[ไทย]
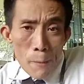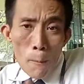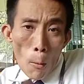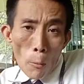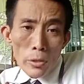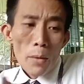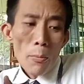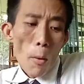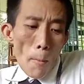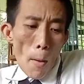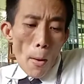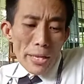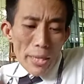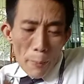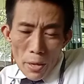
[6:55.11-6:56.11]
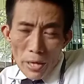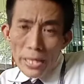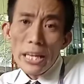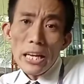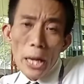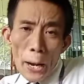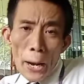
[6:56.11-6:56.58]
ผมที่ผมบอกว่าอย่าเพิ่ง
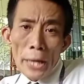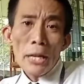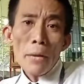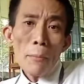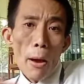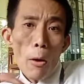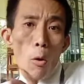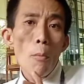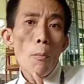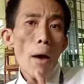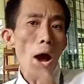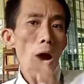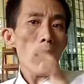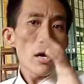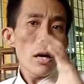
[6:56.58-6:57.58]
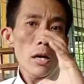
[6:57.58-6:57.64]
คิดเรื่องเงินนั่นหมายความว่า